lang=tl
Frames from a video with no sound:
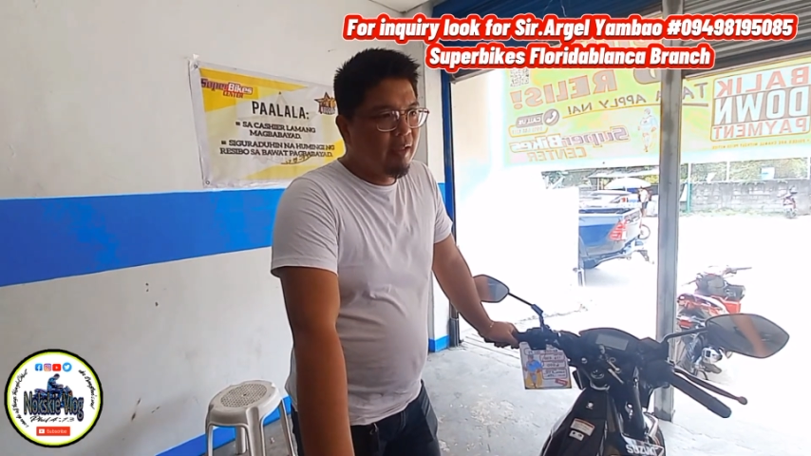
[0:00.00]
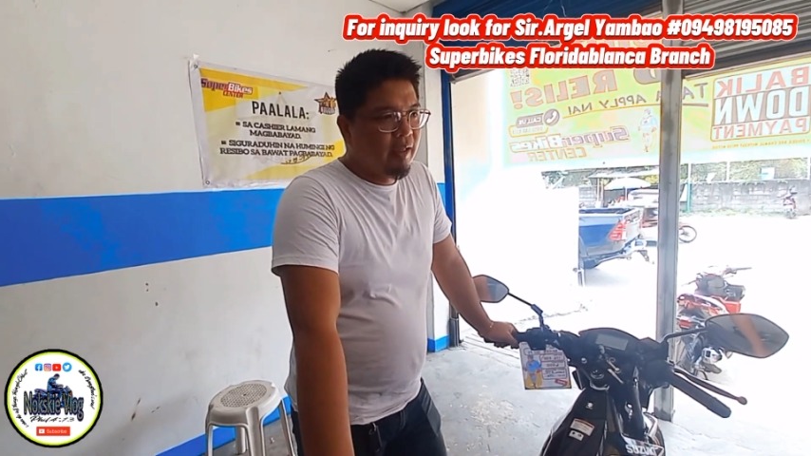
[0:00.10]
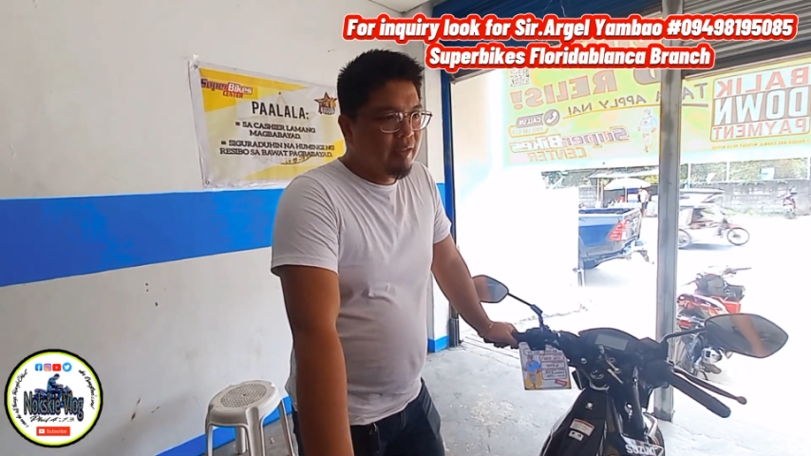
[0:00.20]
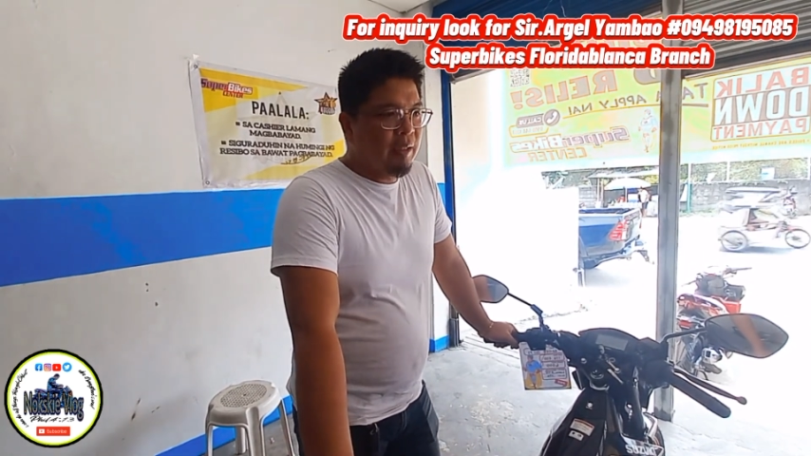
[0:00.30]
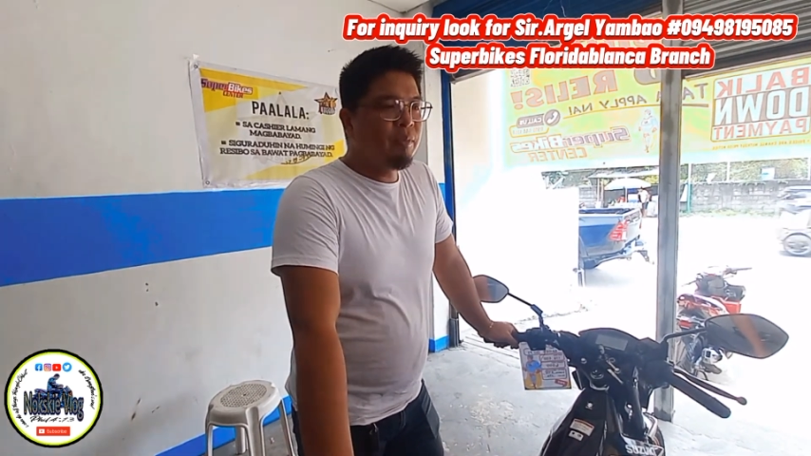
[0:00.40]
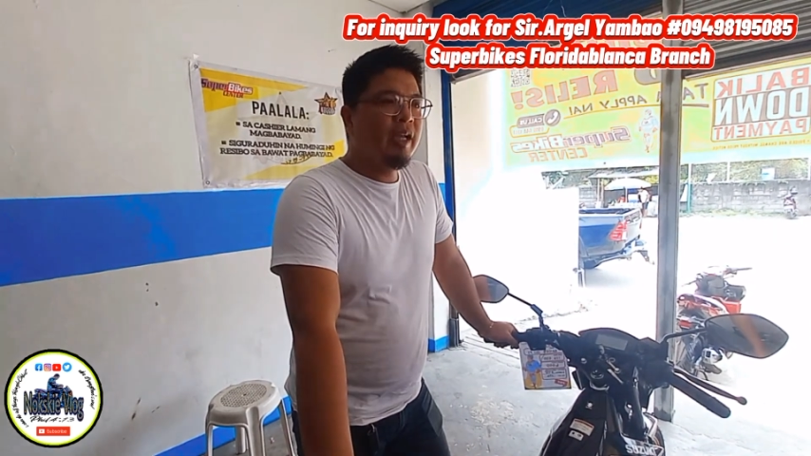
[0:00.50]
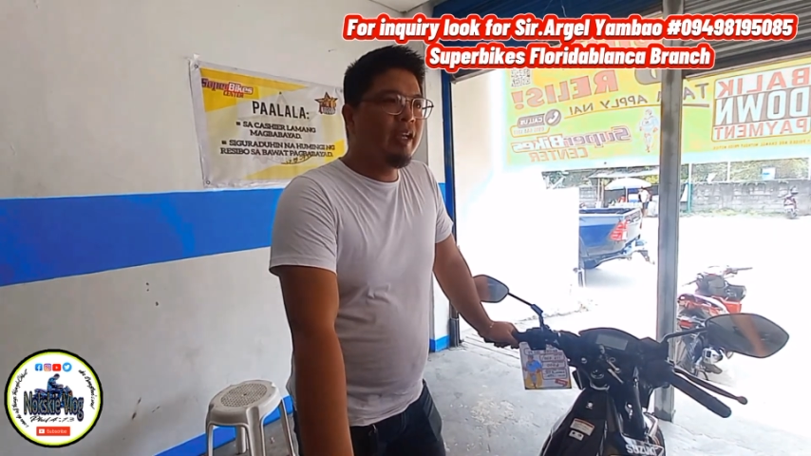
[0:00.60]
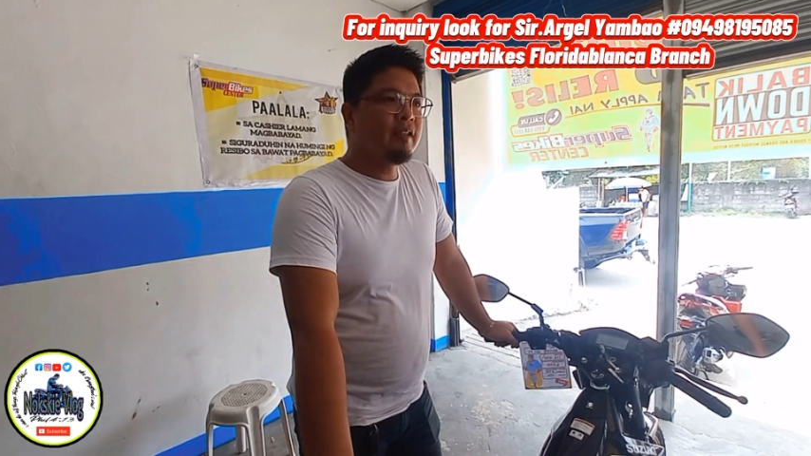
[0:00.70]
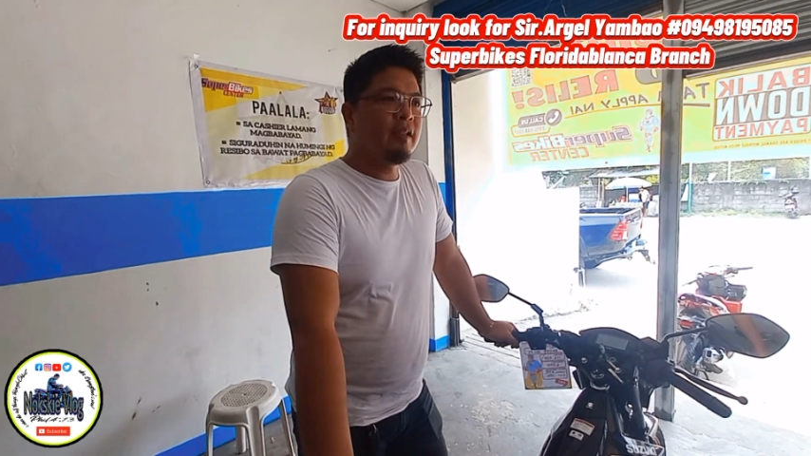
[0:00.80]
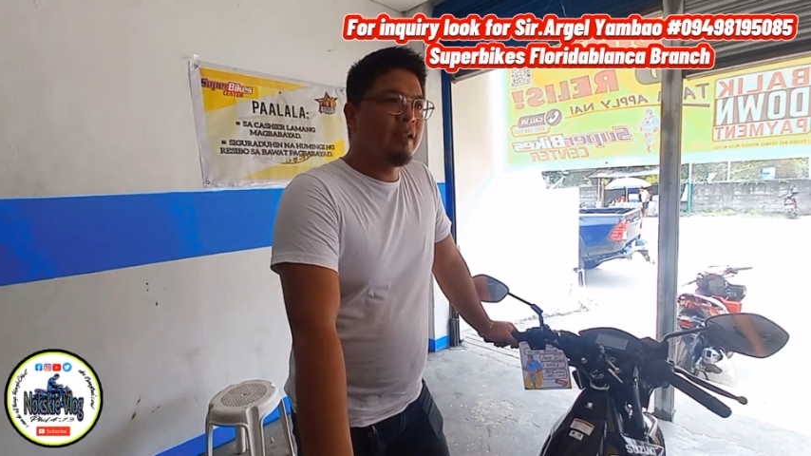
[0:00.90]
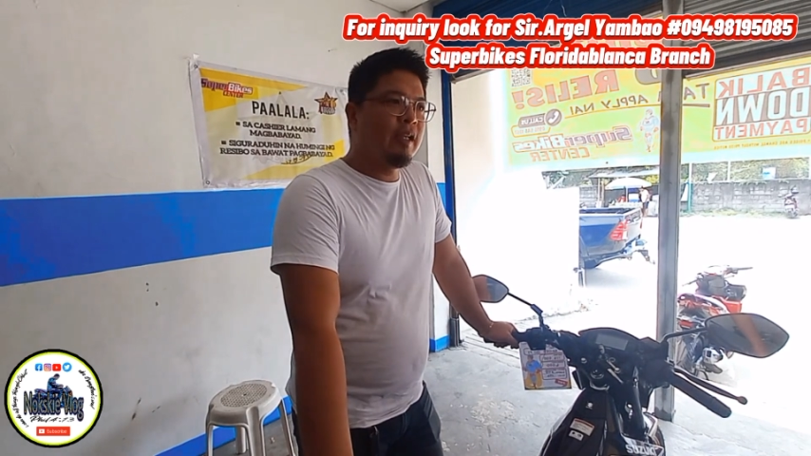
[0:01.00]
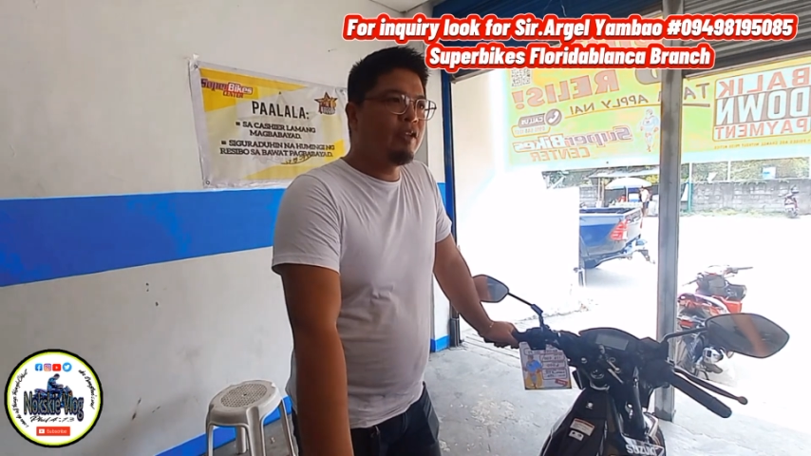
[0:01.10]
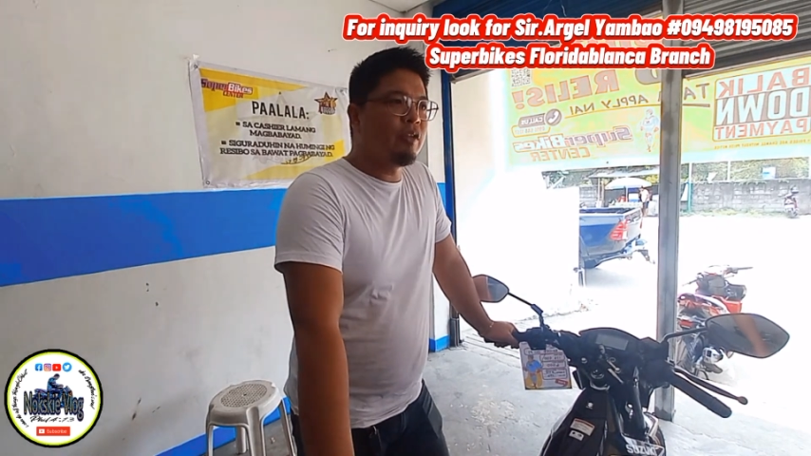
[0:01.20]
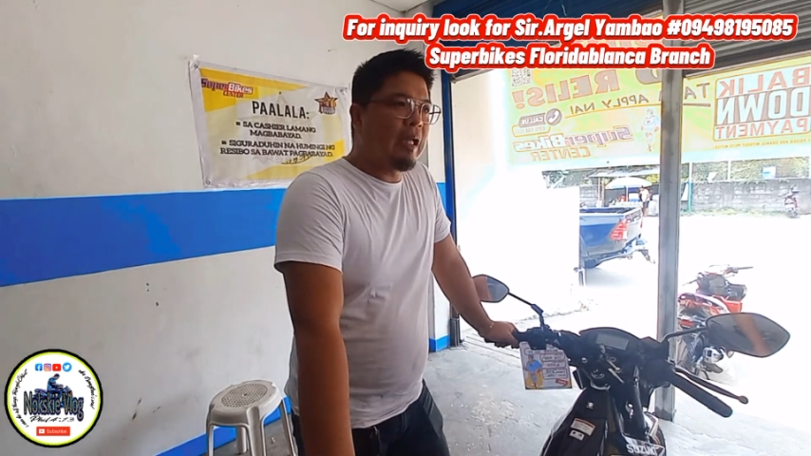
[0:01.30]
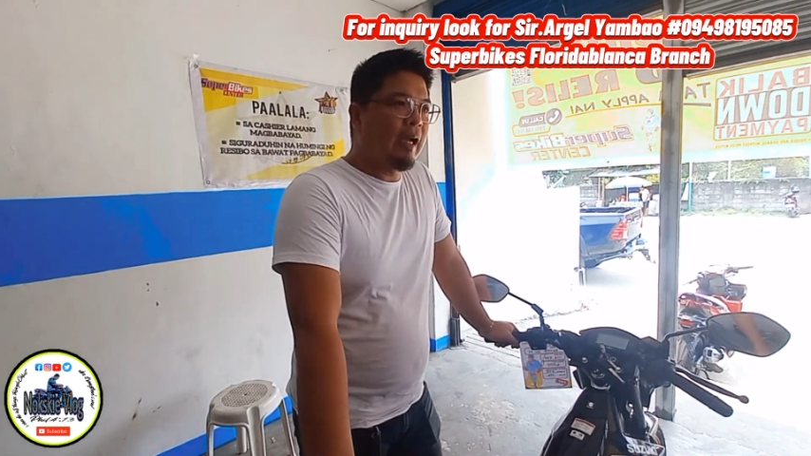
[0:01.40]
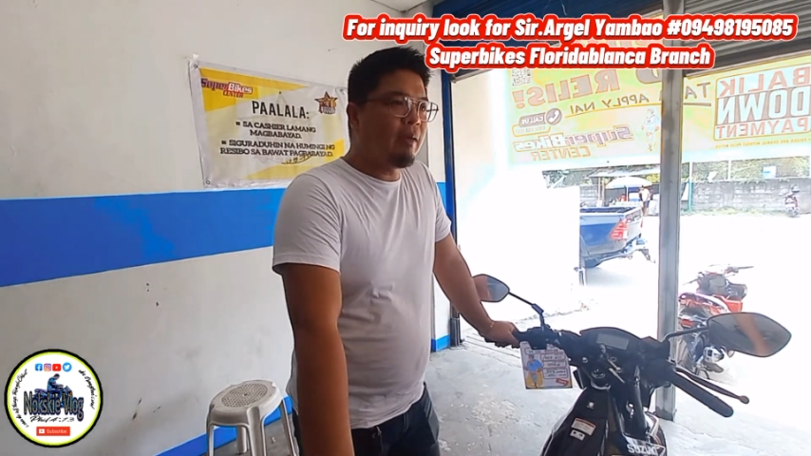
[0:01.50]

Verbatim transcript: hindi mo naiintindihin yon dahil